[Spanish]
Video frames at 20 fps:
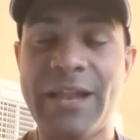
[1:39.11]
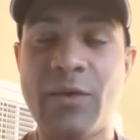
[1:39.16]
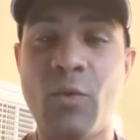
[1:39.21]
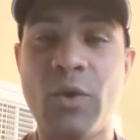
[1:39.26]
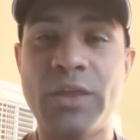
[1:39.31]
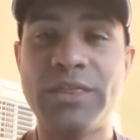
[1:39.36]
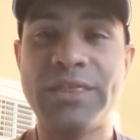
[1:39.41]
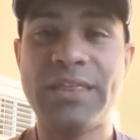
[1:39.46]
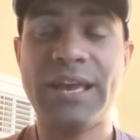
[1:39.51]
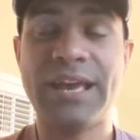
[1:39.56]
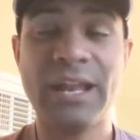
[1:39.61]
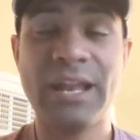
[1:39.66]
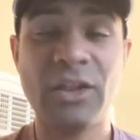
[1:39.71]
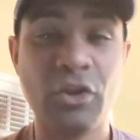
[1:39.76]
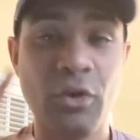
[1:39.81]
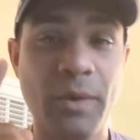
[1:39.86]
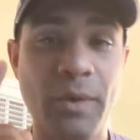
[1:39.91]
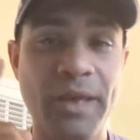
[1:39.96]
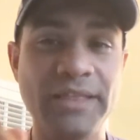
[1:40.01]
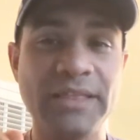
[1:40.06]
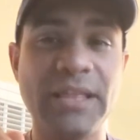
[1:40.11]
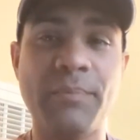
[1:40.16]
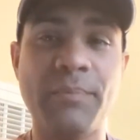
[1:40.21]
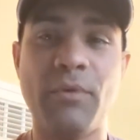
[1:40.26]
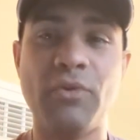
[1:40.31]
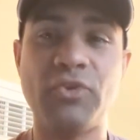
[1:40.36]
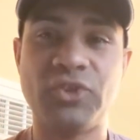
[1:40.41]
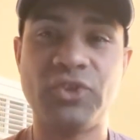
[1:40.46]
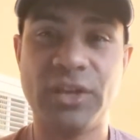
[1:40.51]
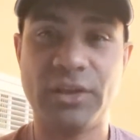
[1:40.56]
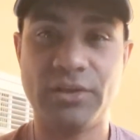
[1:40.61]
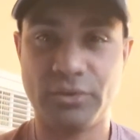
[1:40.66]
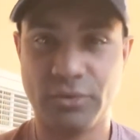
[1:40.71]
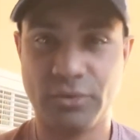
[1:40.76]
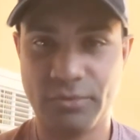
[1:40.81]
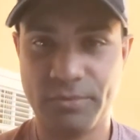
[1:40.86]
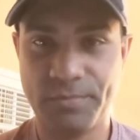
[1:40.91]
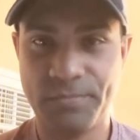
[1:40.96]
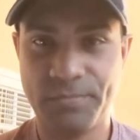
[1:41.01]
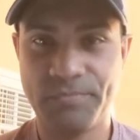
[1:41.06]
a dar cuenta que el
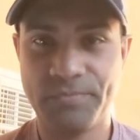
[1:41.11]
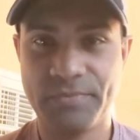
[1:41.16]
90%